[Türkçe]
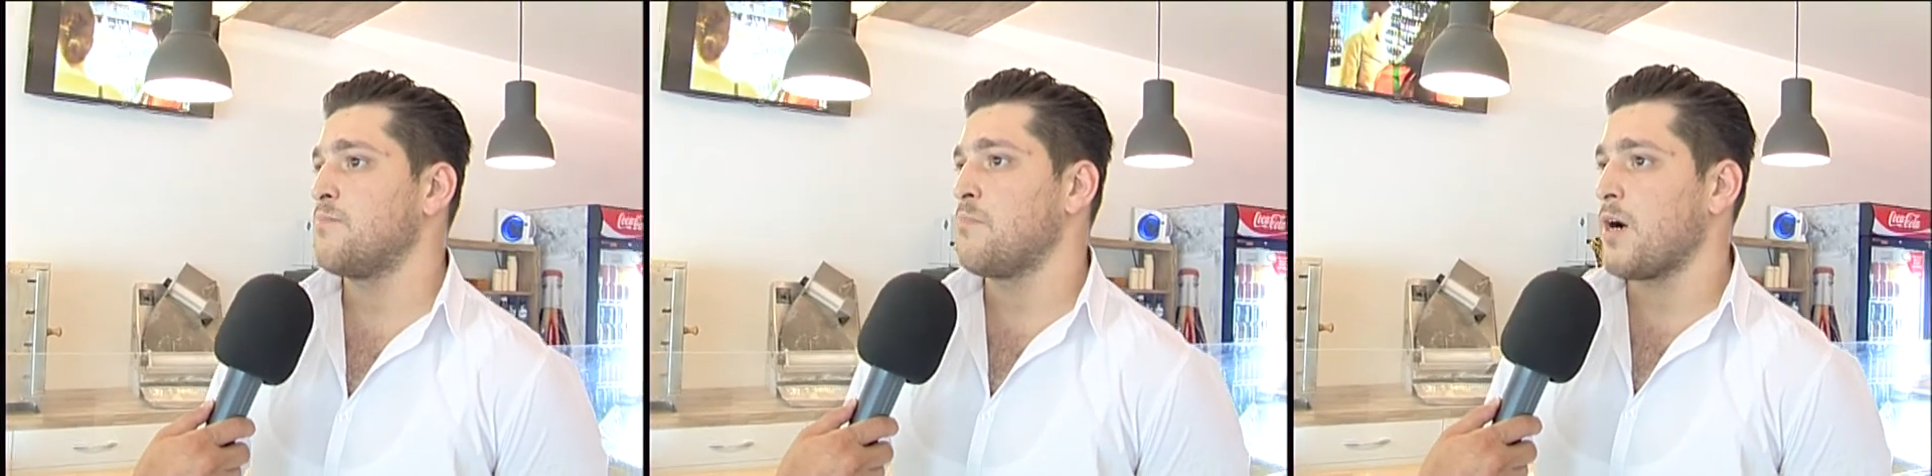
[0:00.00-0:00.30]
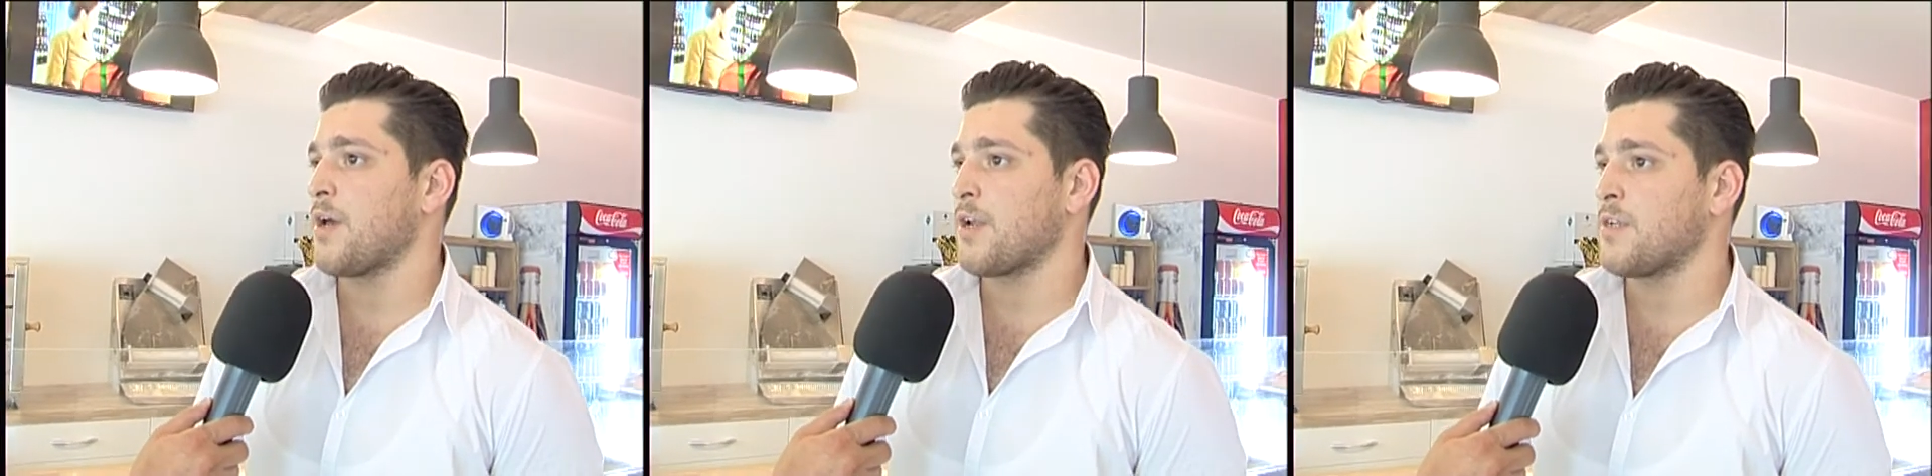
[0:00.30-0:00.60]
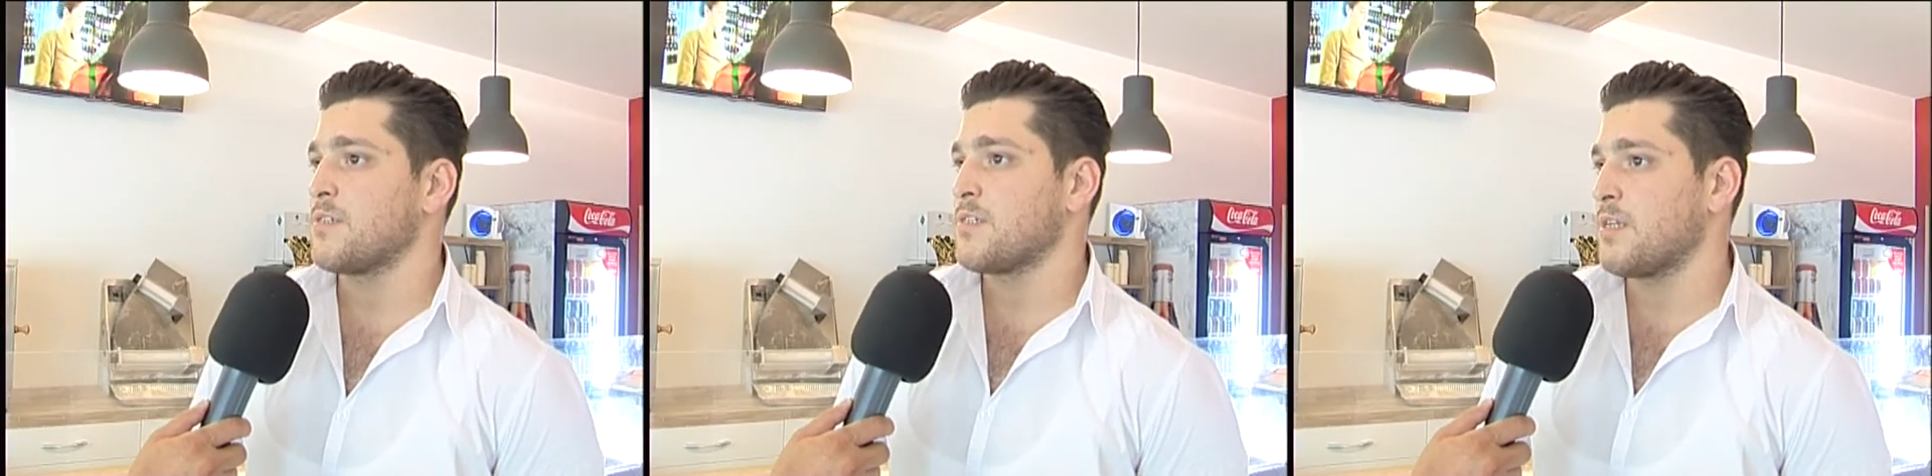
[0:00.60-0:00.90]

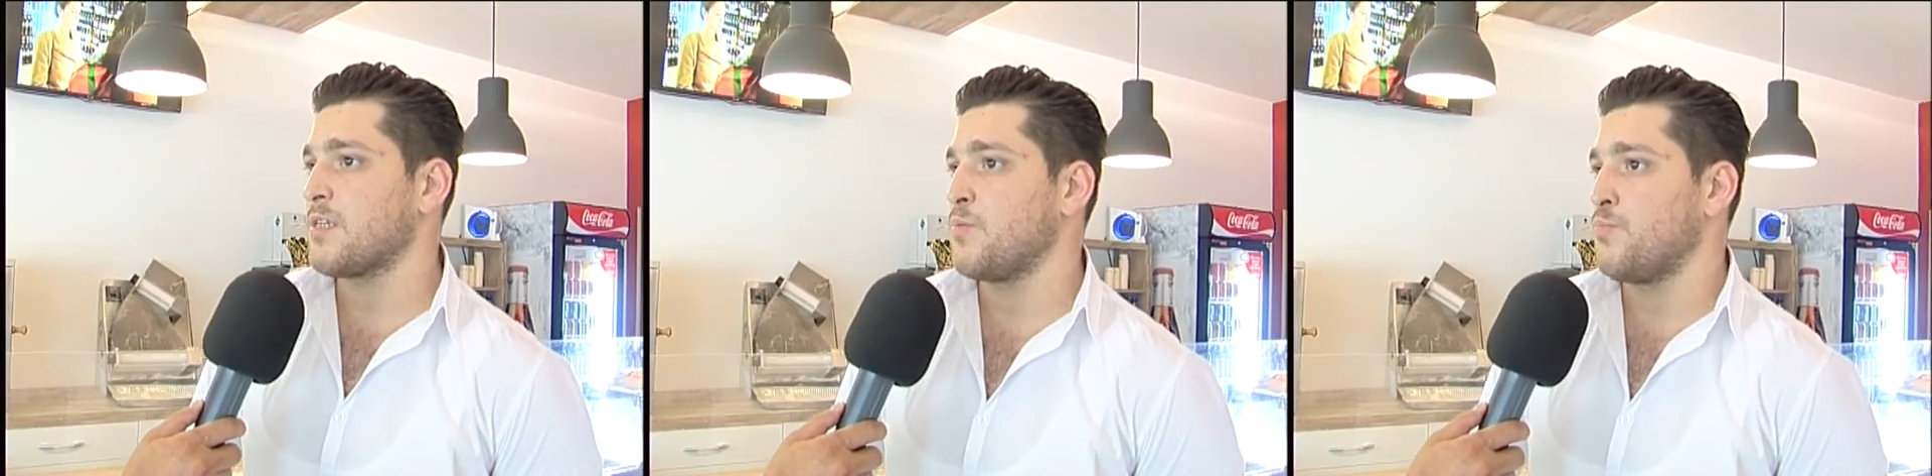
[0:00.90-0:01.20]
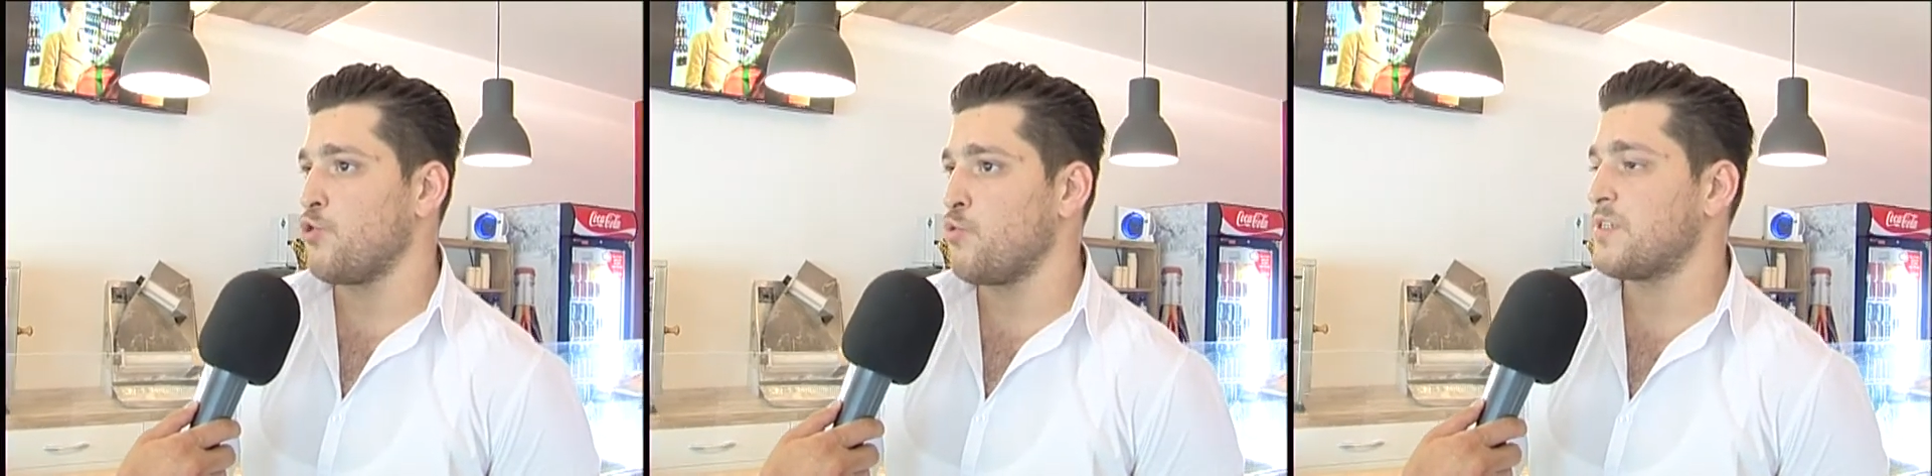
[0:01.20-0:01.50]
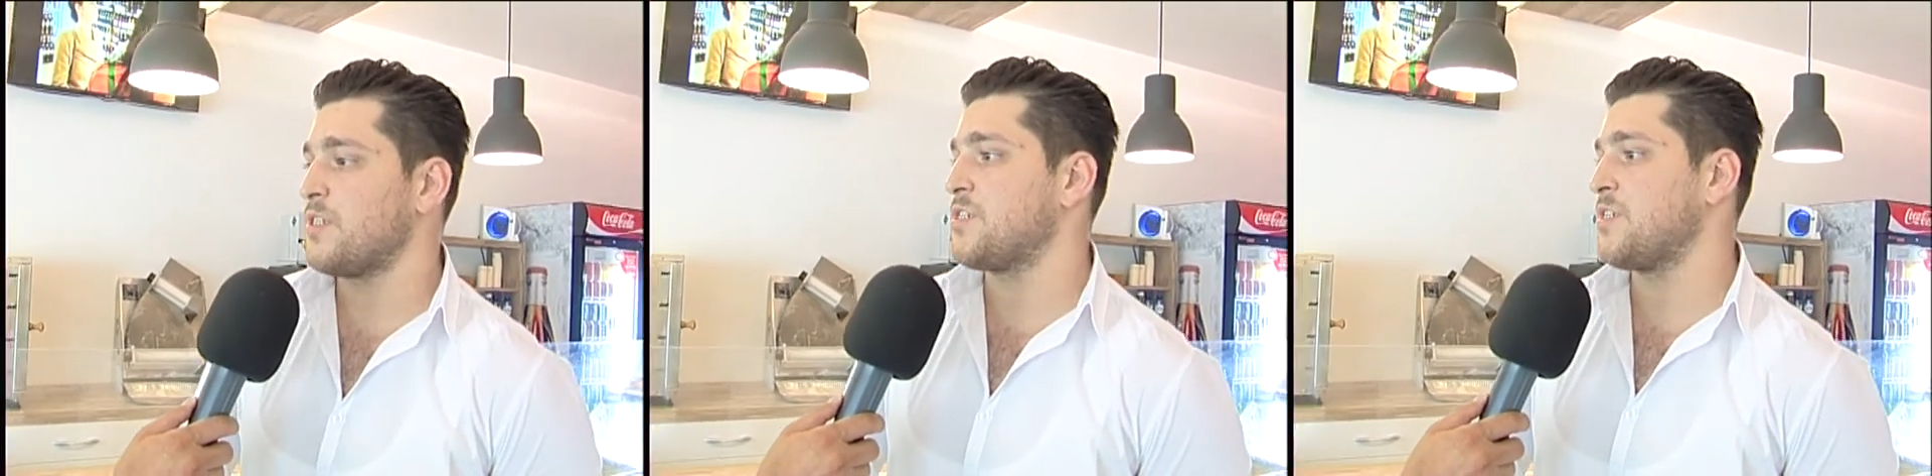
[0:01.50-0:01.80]
makaranın zaten
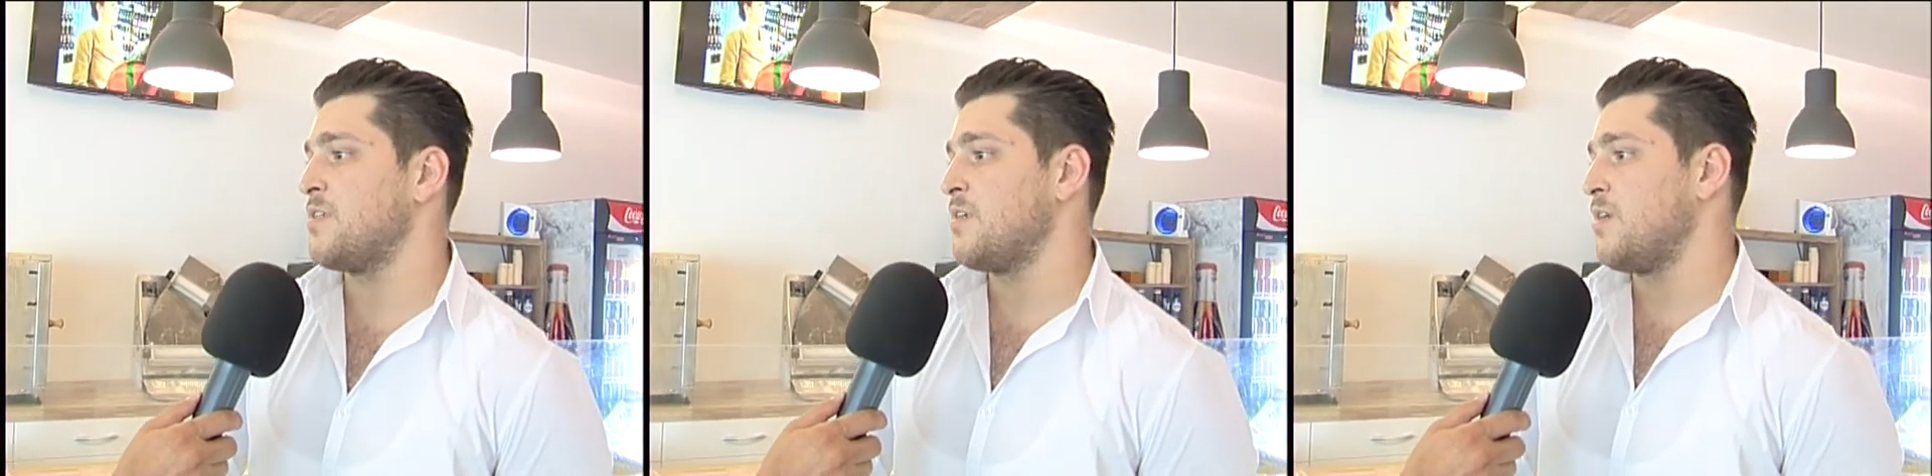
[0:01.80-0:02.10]
büyümesi için